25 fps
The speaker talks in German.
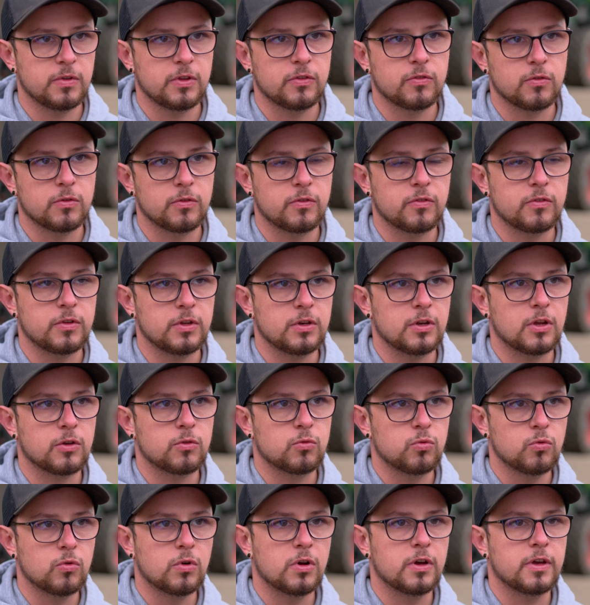wie es uns die
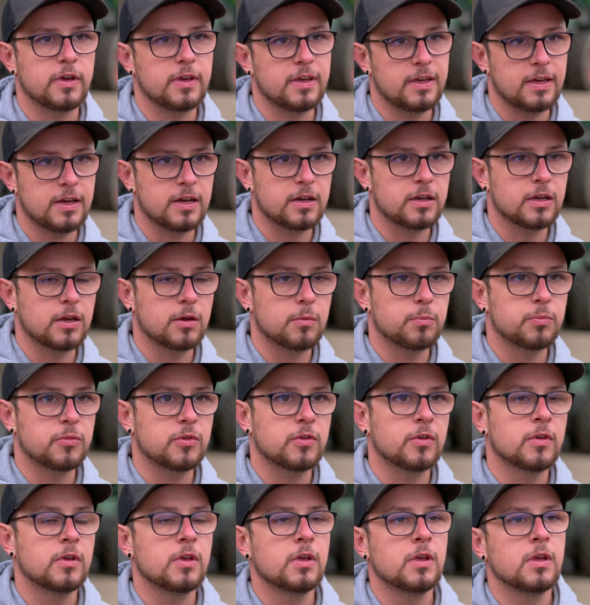Natur
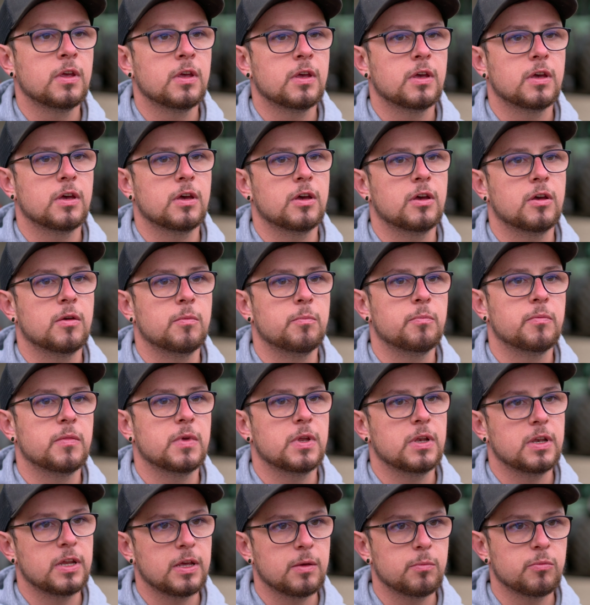hergibt. Ähm,
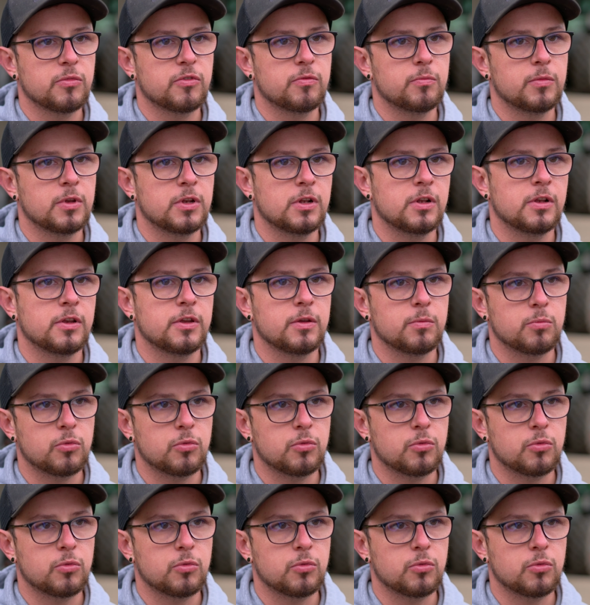Lebensmittel, die